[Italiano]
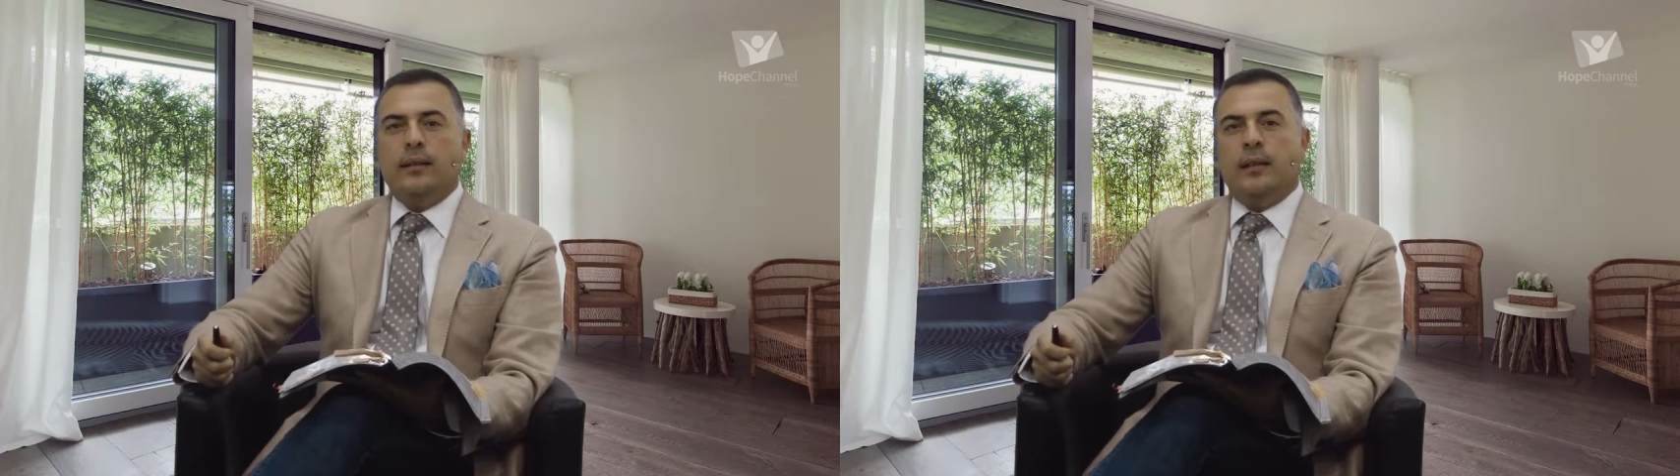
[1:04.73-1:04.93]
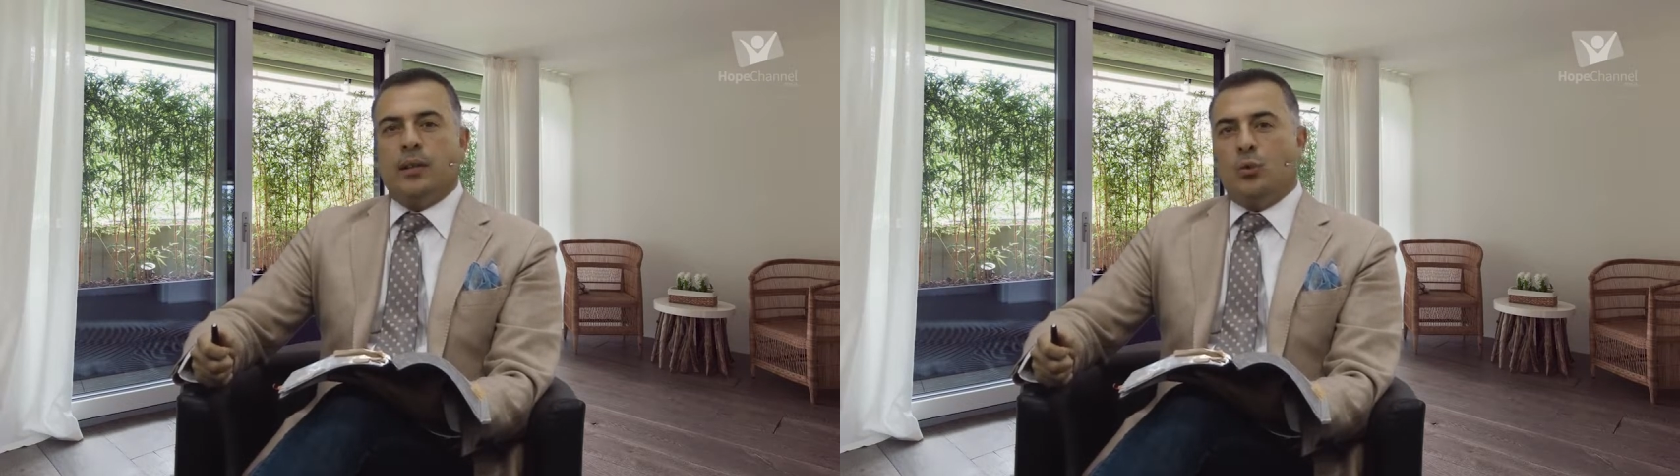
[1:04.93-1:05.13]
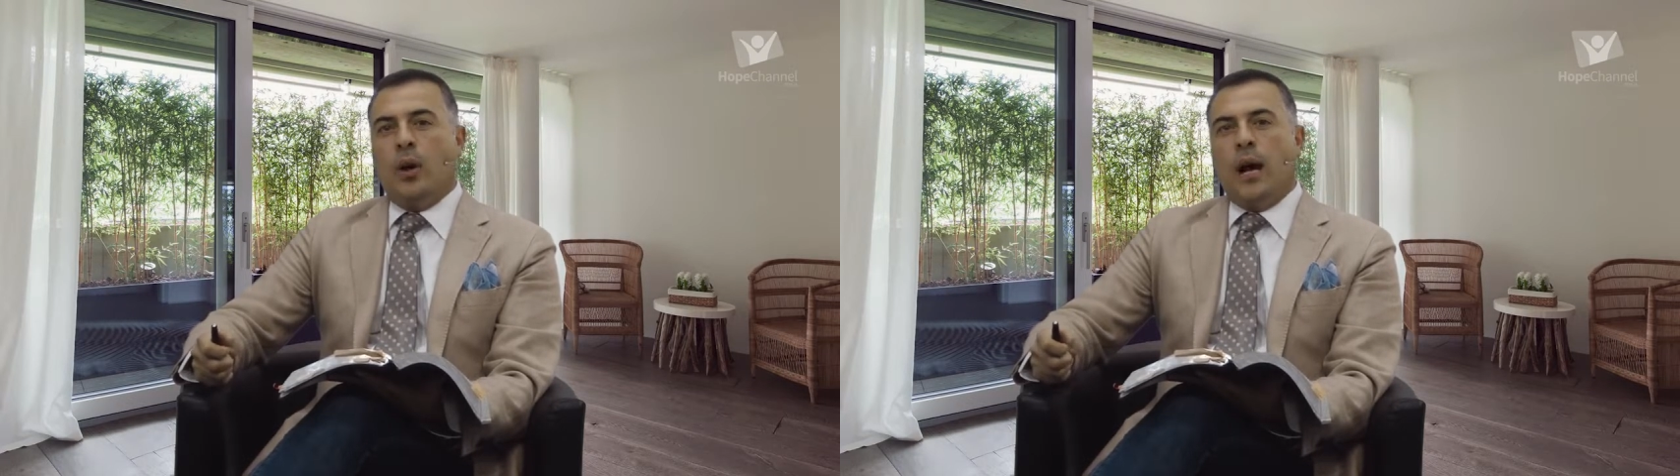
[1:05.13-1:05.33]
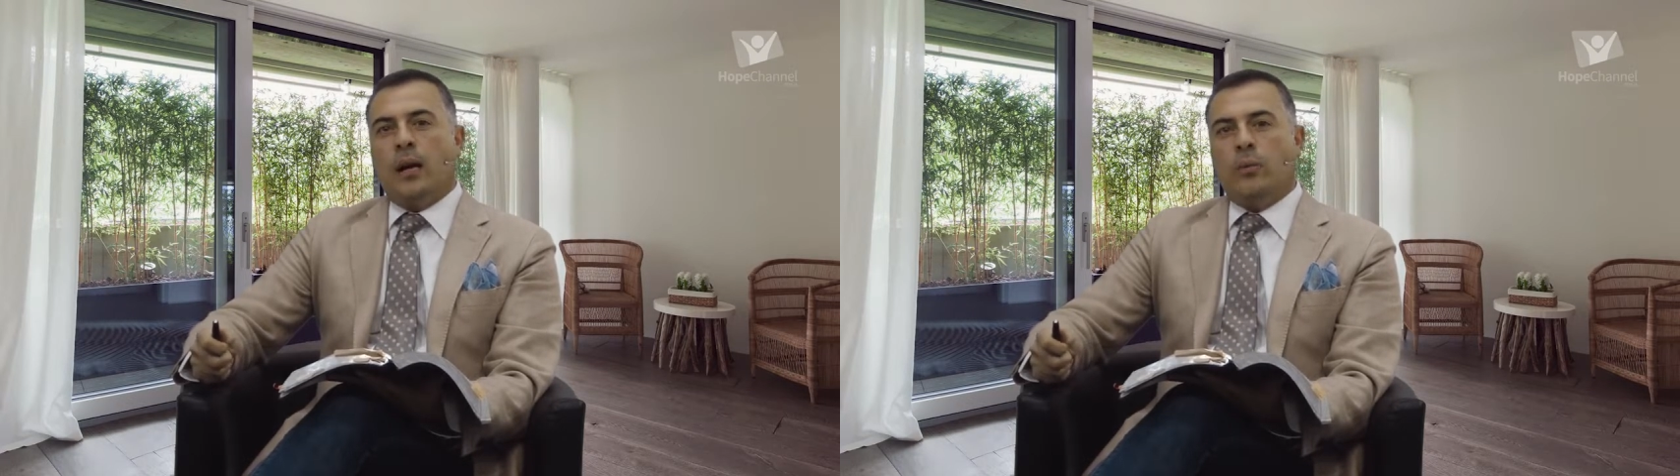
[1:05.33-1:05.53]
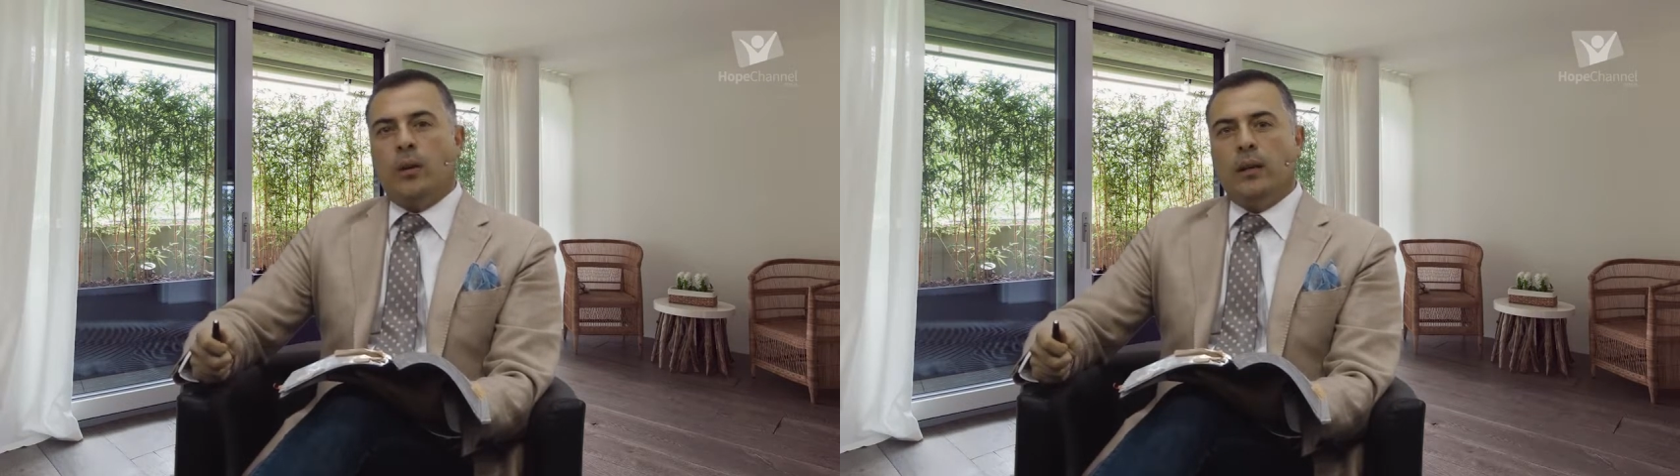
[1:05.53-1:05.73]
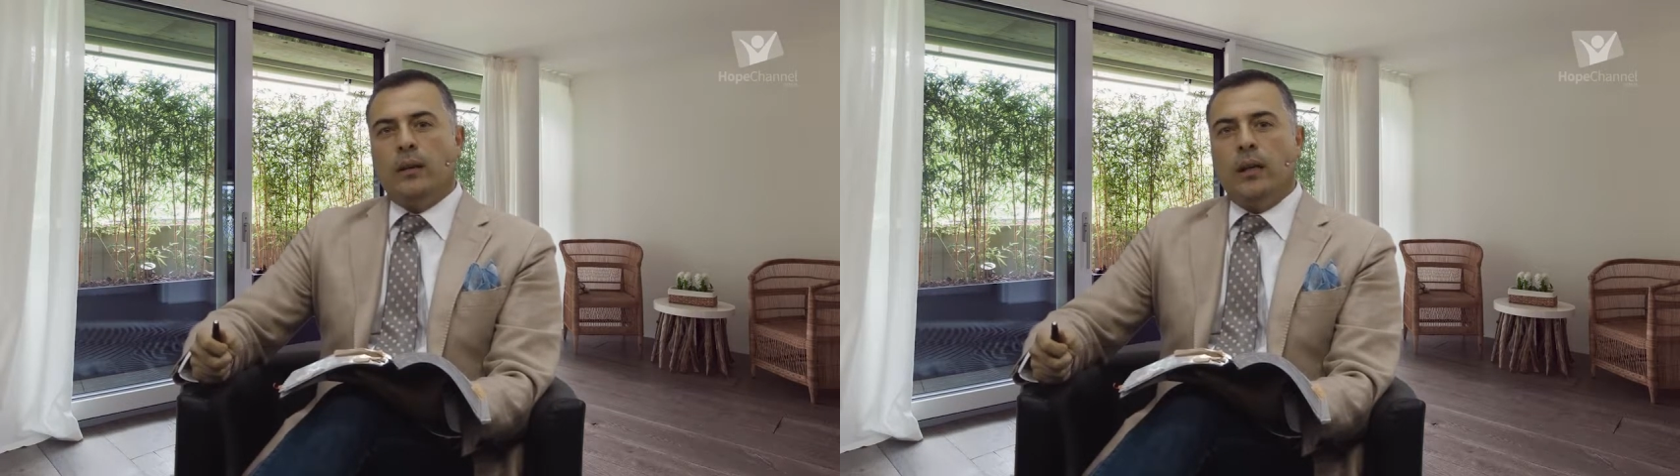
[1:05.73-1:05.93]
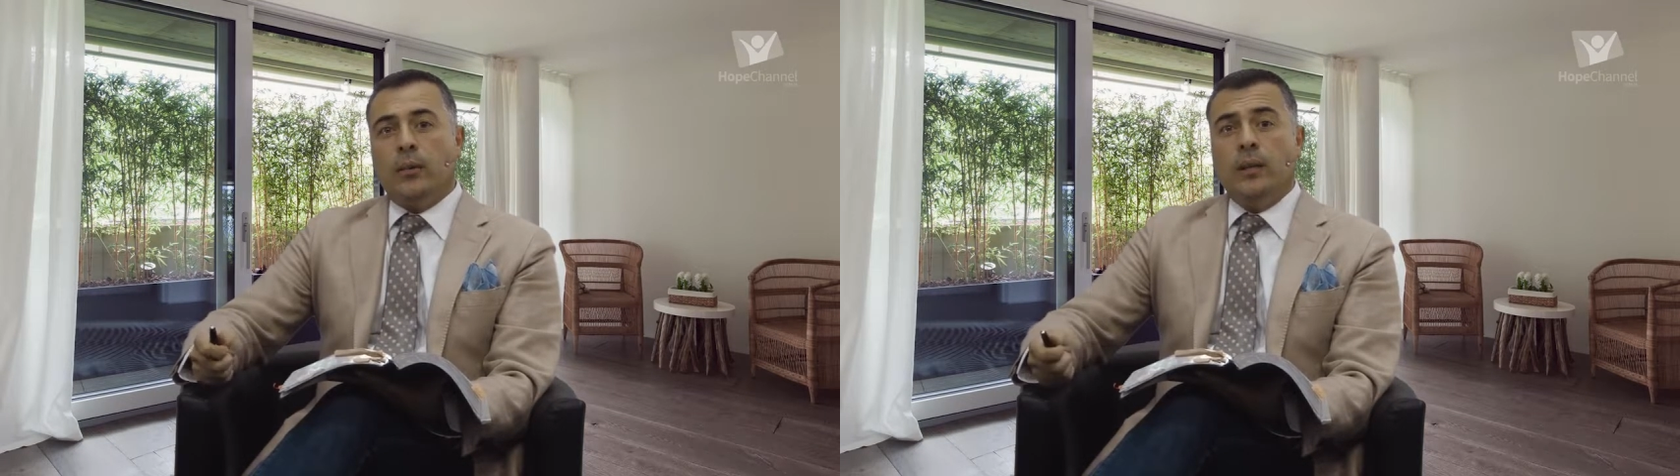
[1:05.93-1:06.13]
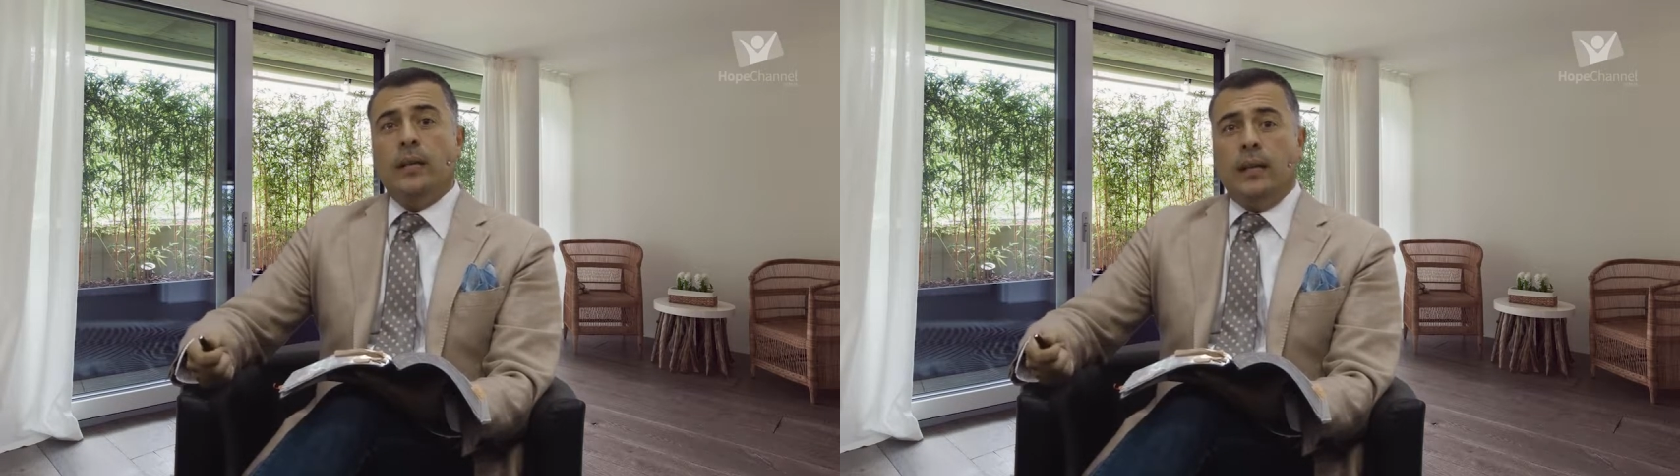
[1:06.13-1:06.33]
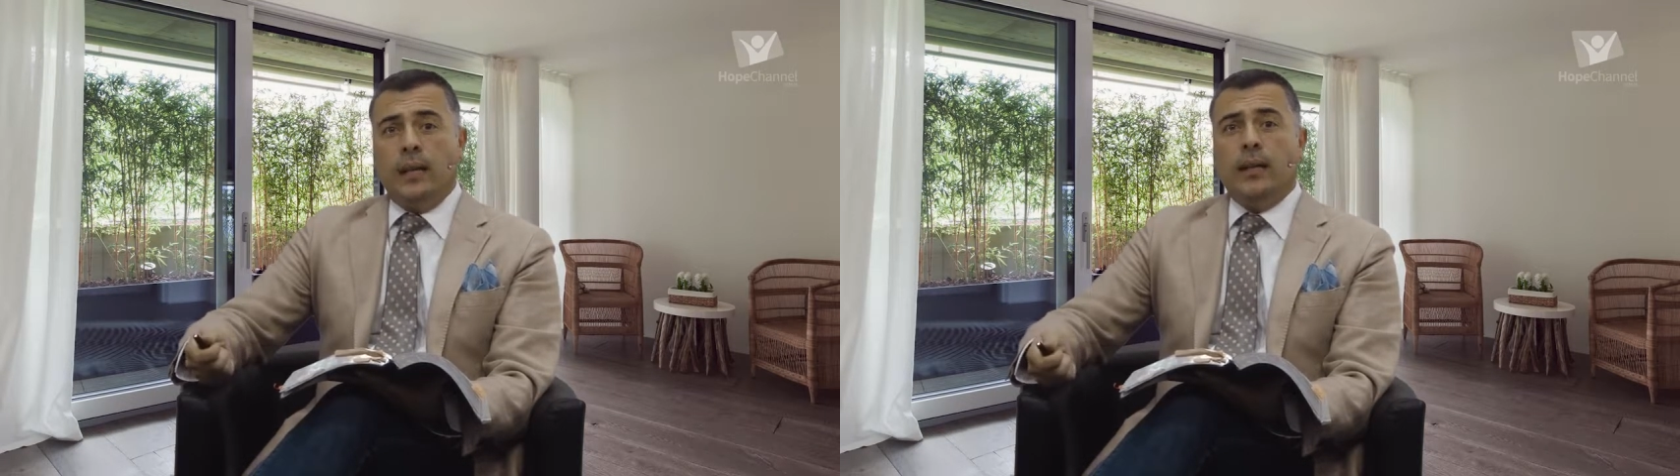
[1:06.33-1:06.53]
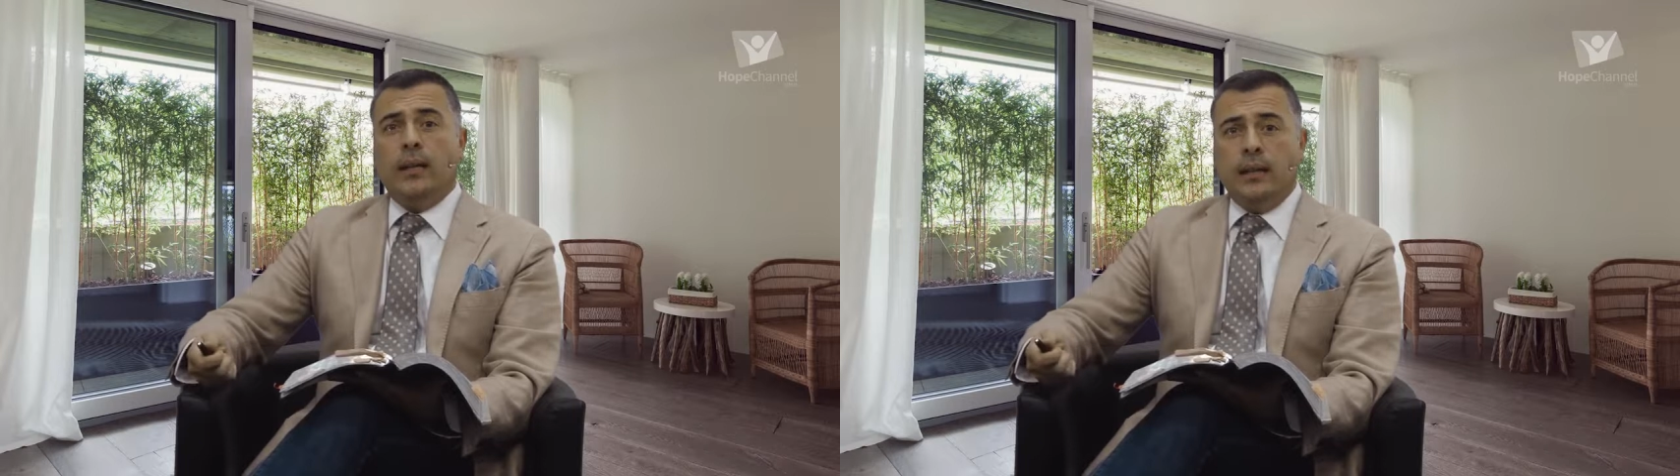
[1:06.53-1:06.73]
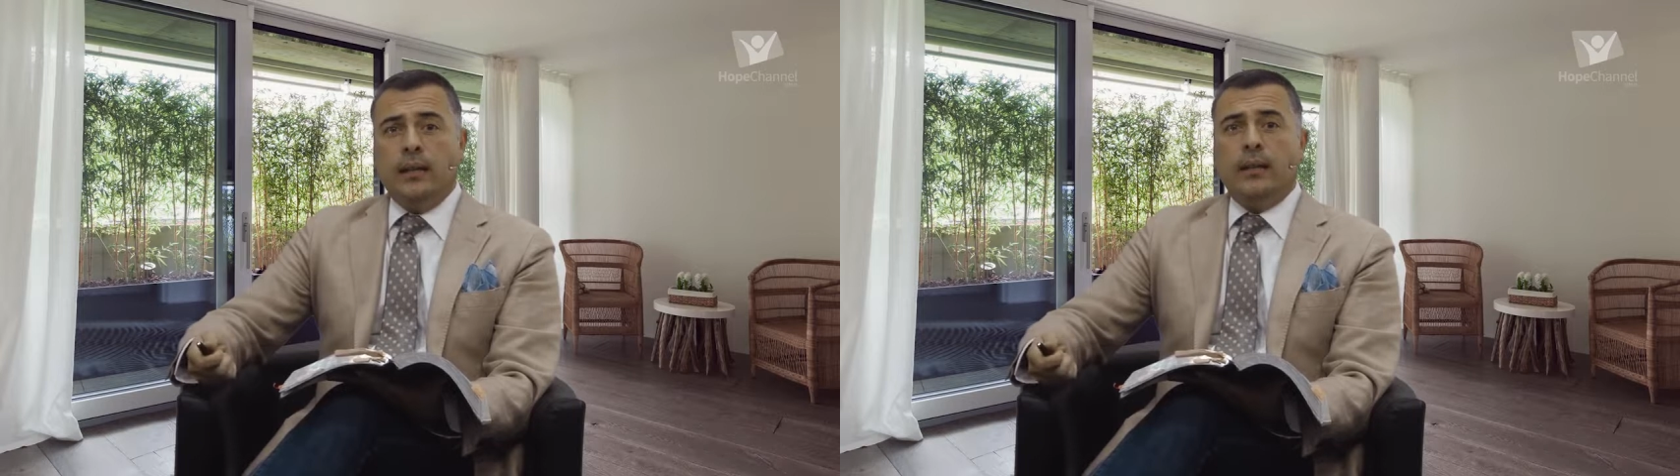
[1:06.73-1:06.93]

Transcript: la sua acqua e quindi